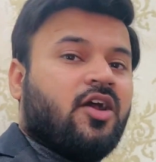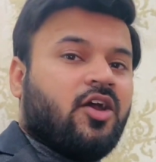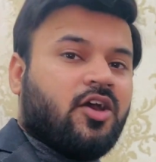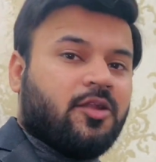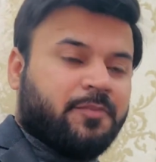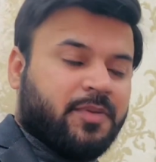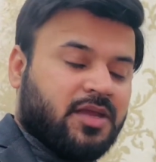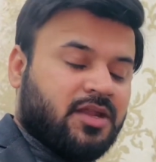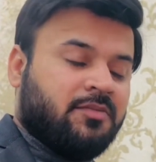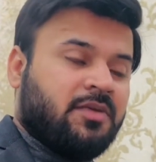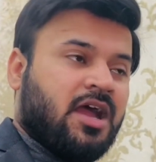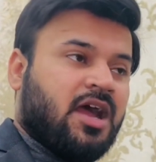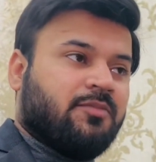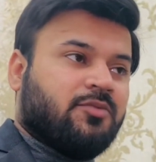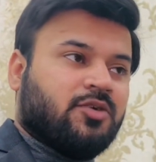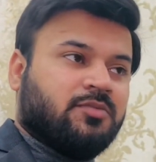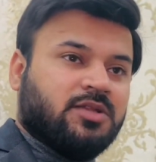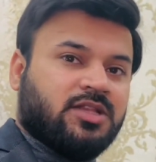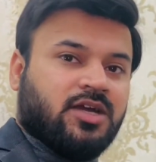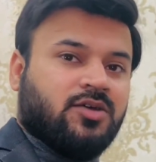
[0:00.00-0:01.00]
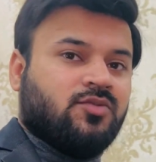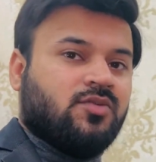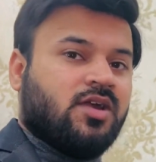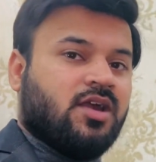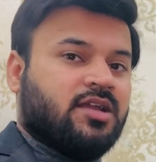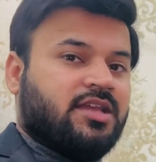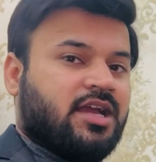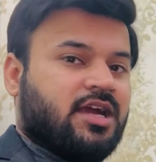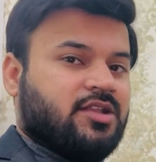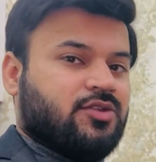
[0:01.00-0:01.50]
और फिर मैं आपको
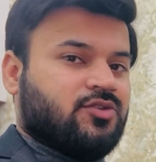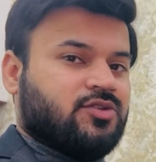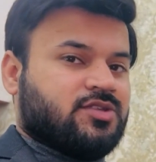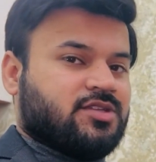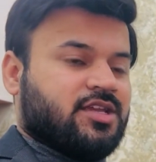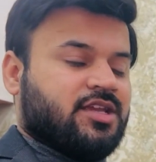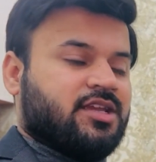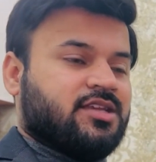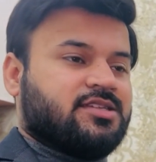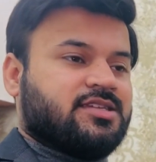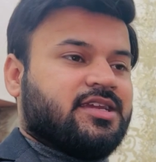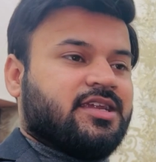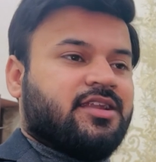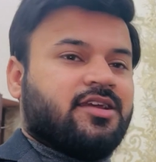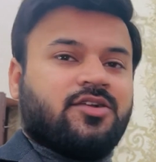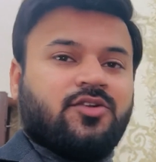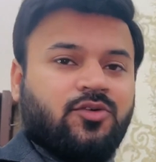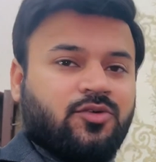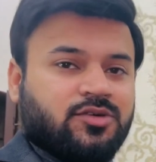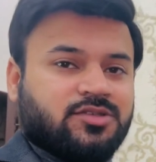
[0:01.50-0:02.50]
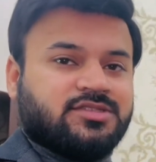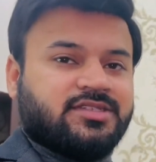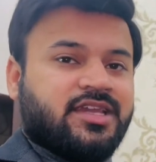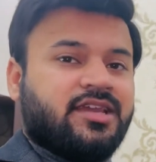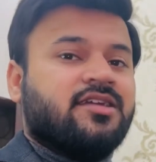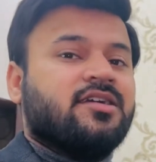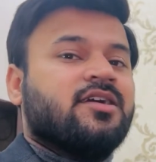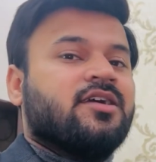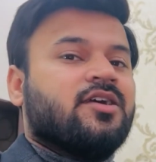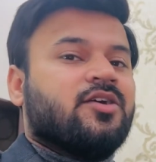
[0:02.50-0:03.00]
बताऊंगा यार जो स्टेज के डेकोर्स हैं